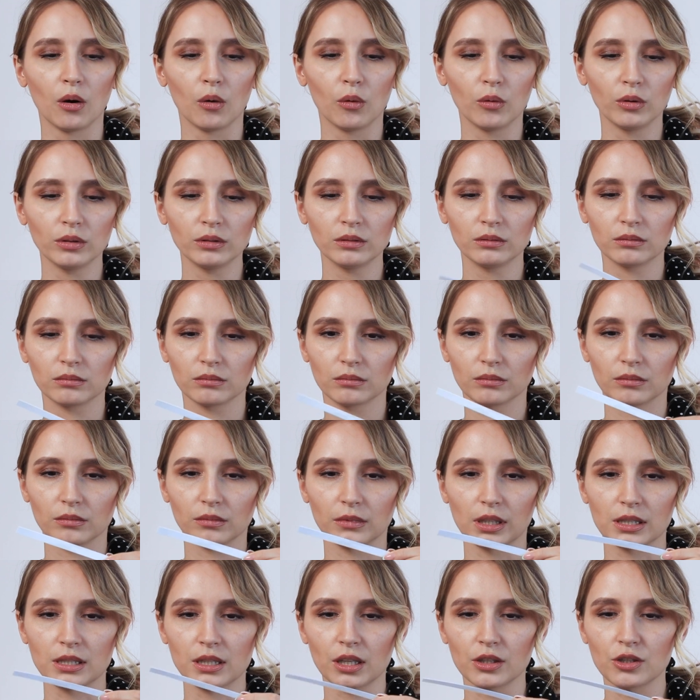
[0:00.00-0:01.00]
Он
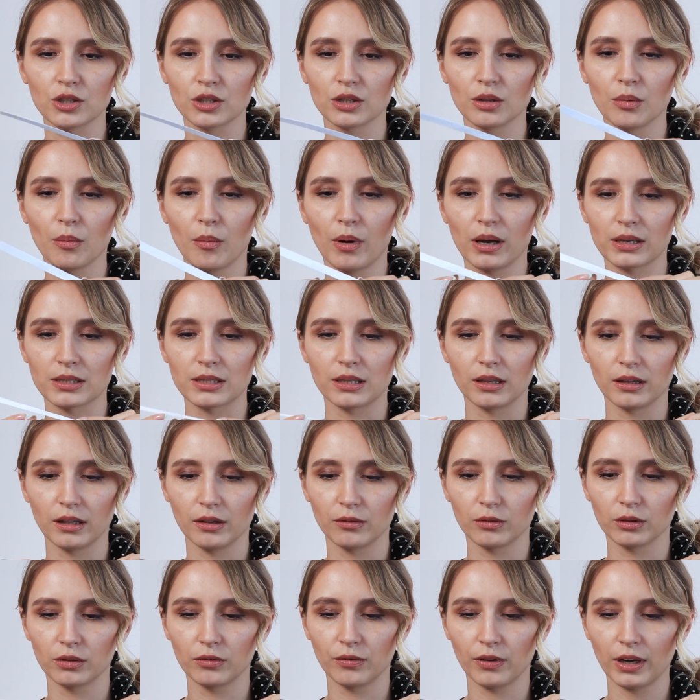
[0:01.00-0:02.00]
достаточно
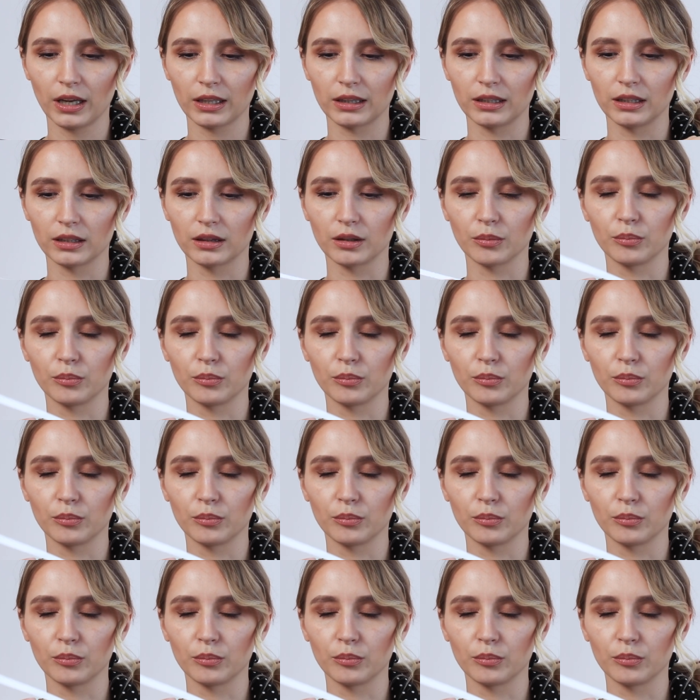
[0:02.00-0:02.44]
масляный, вот вряд ли